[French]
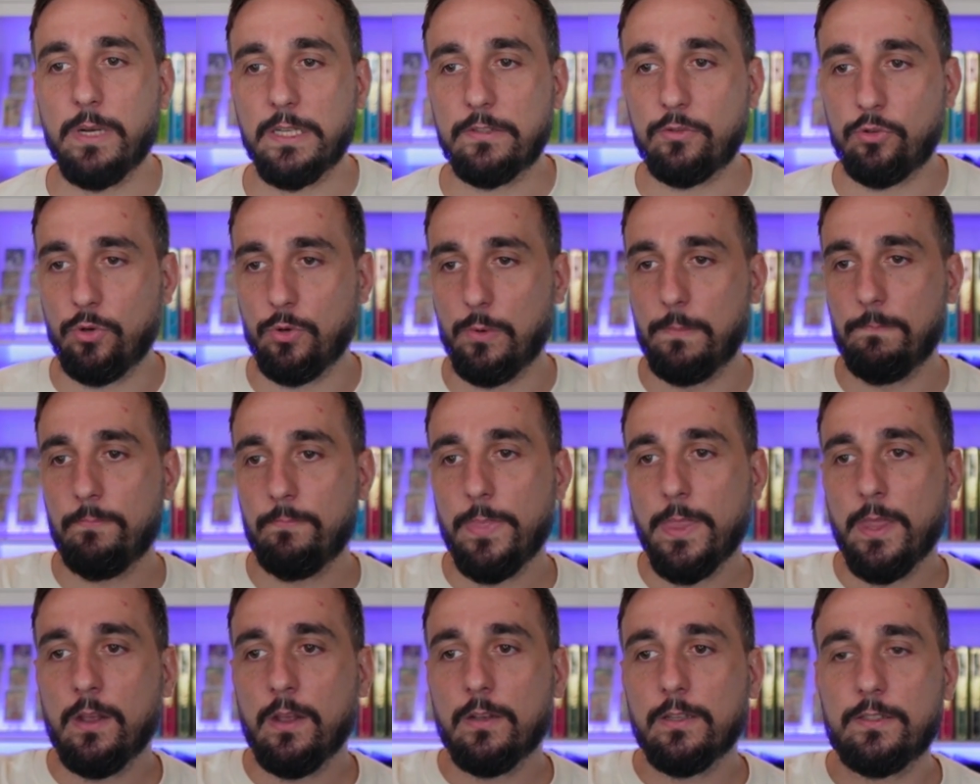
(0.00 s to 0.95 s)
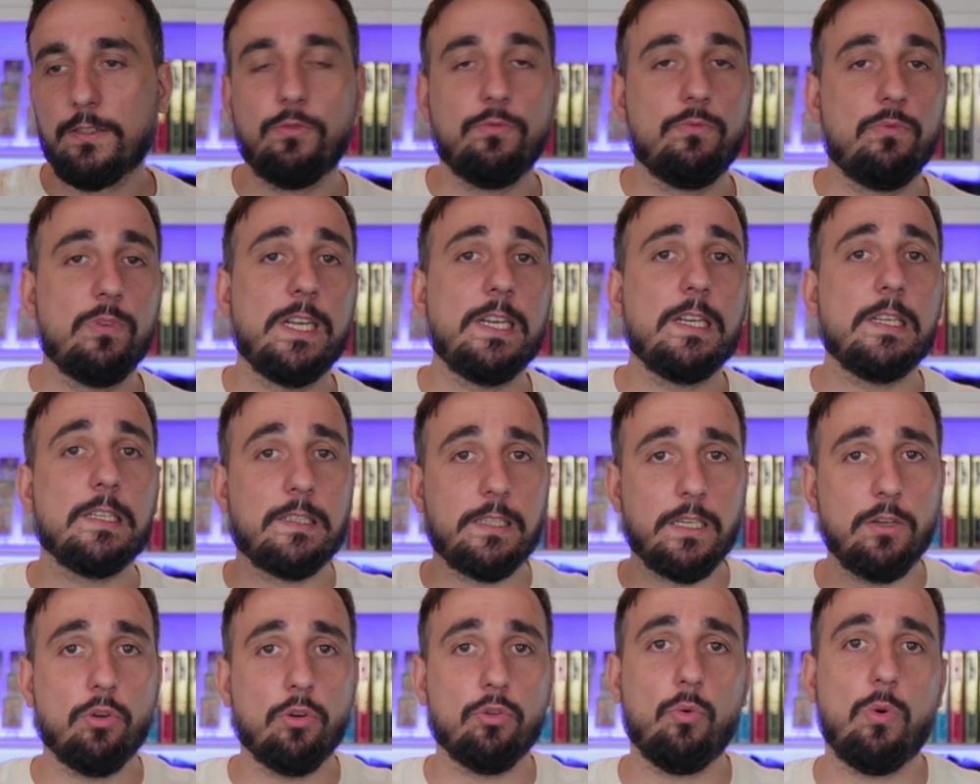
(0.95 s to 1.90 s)
Parce que, si vous voulez,
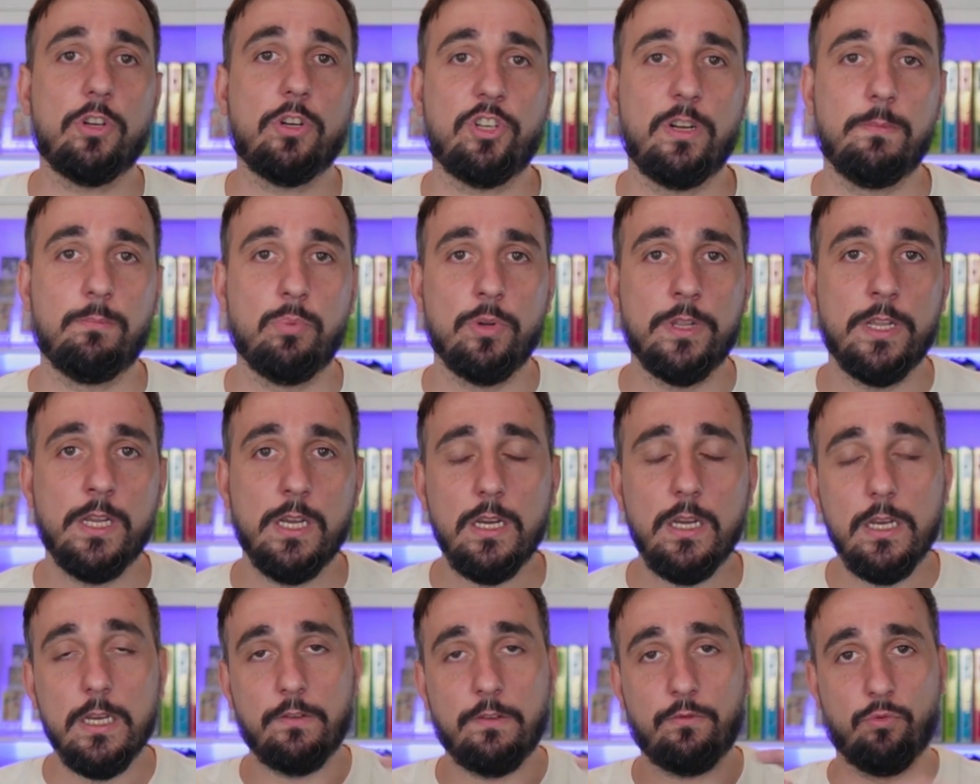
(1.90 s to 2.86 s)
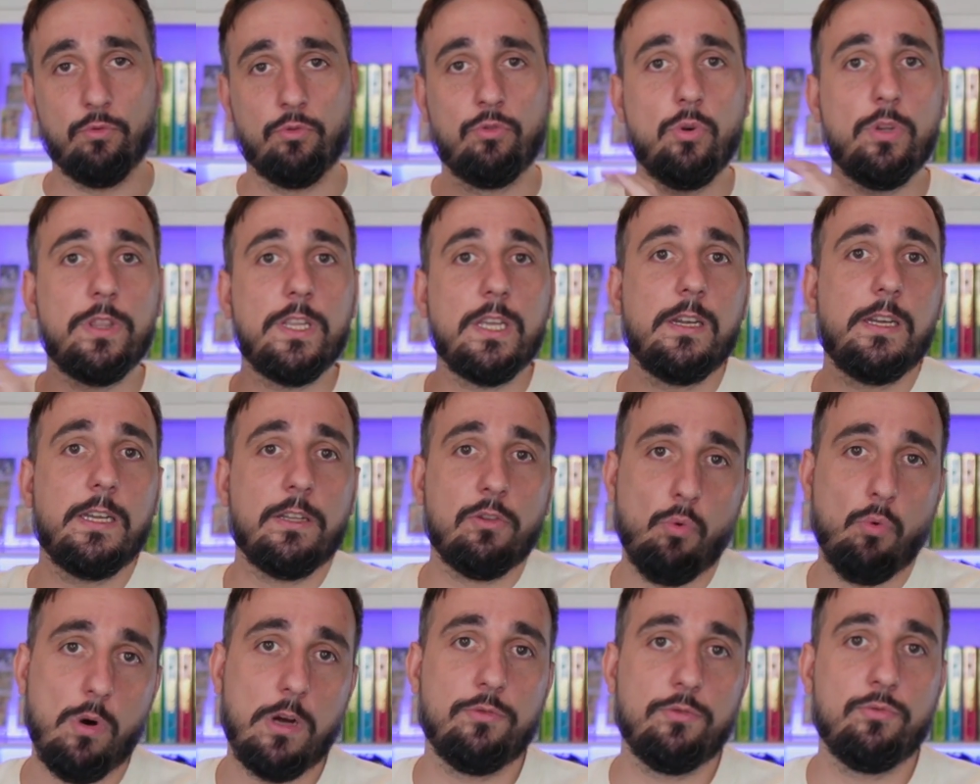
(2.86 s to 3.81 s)
les ayants droit japonais, ils ont donné les
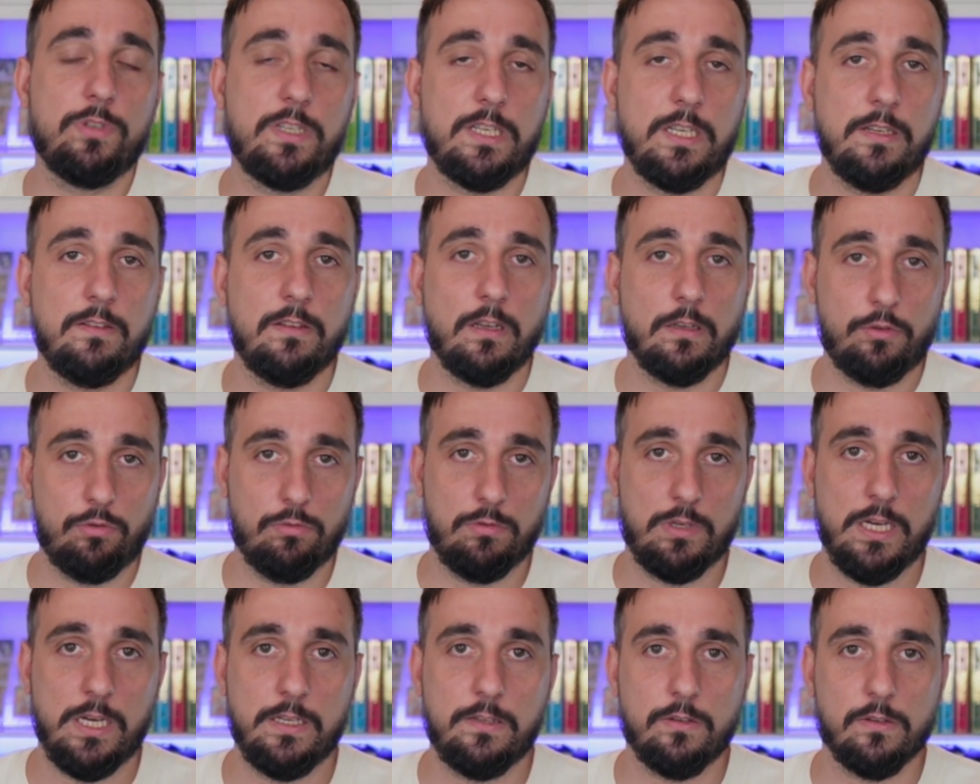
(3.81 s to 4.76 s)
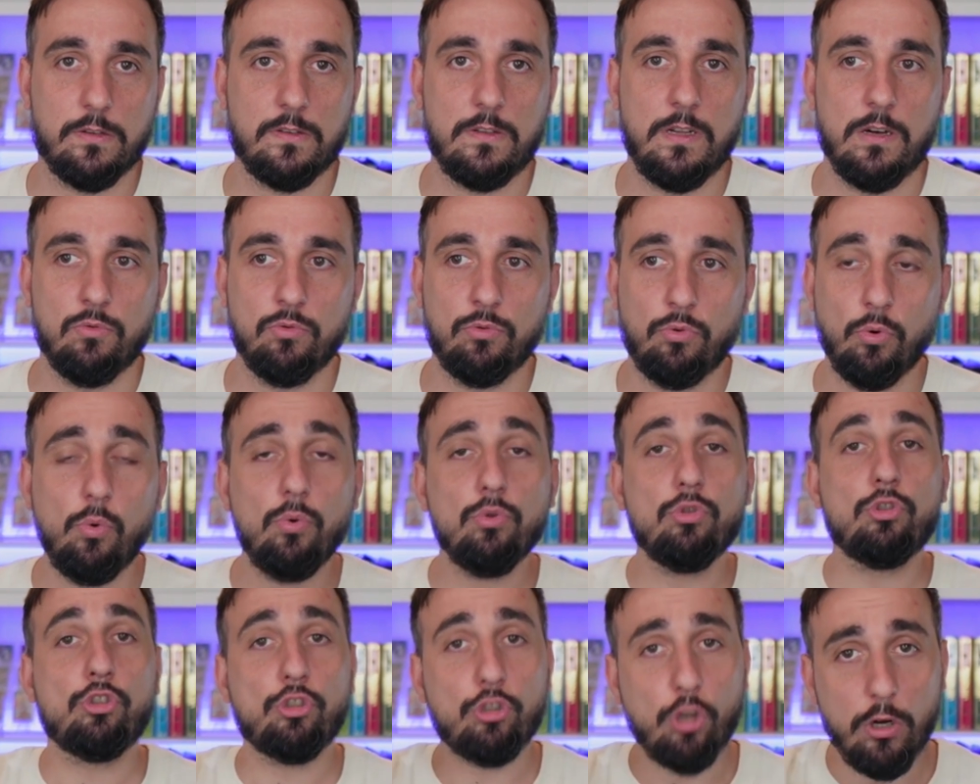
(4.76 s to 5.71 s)
droits d'utilisation de la licence Naruto
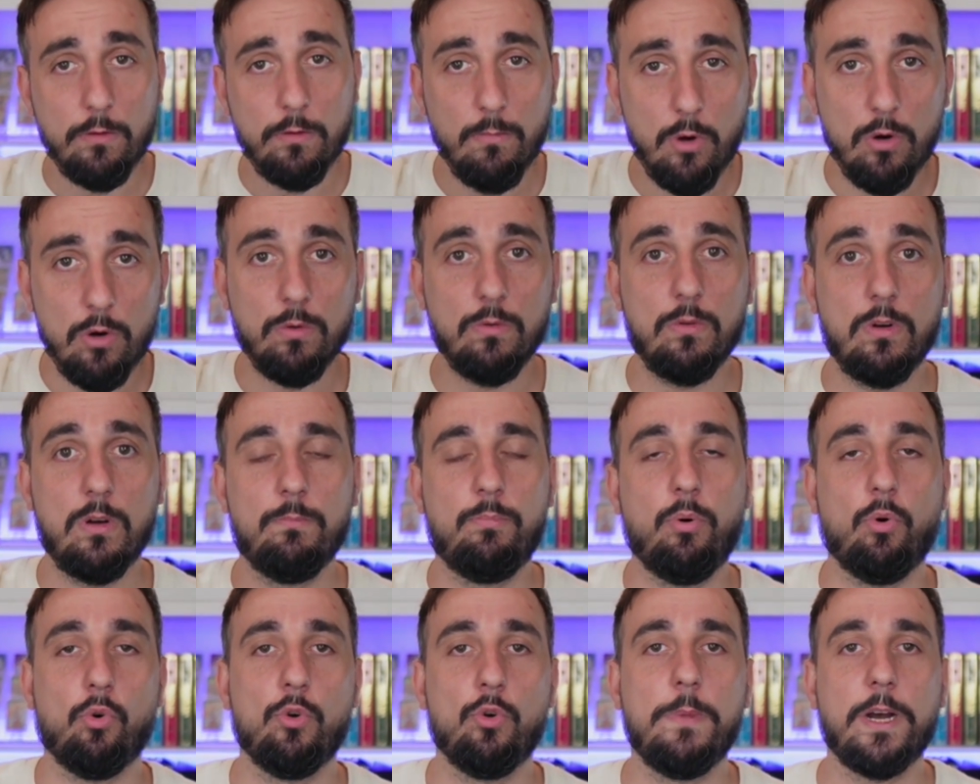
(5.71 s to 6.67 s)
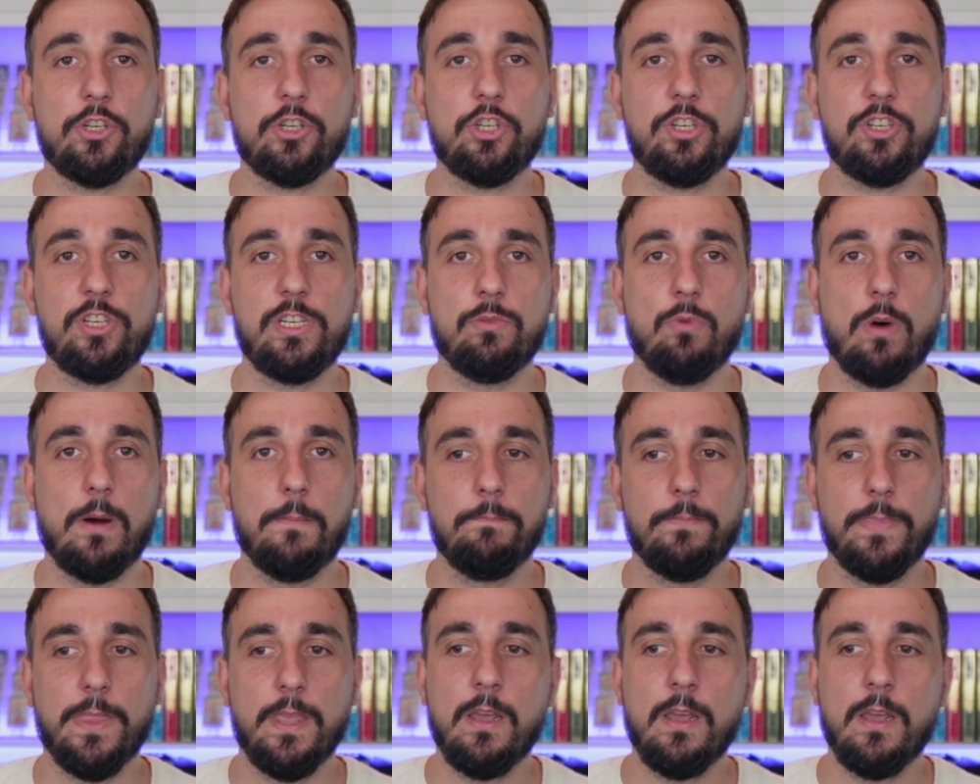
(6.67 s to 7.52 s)
seulement pour le marché chinois.